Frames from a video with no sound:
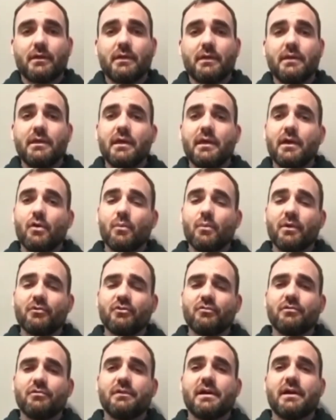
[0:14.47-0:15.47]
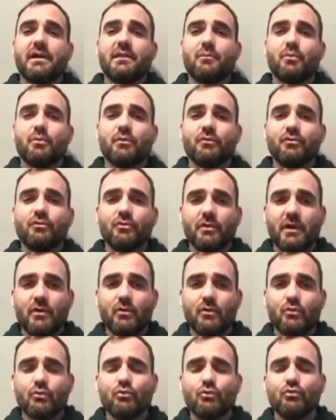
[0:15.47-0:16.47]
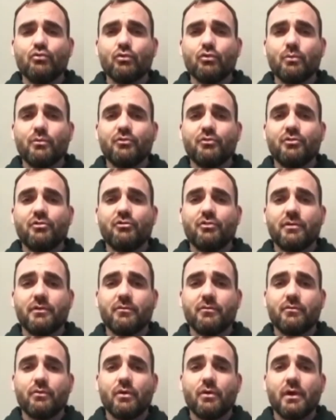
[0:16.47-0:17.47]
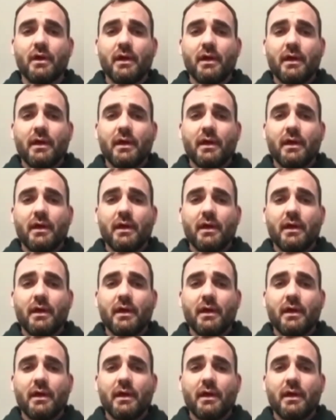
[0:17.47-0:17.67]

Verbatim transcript: que é uma atividade profissional cujo objetivo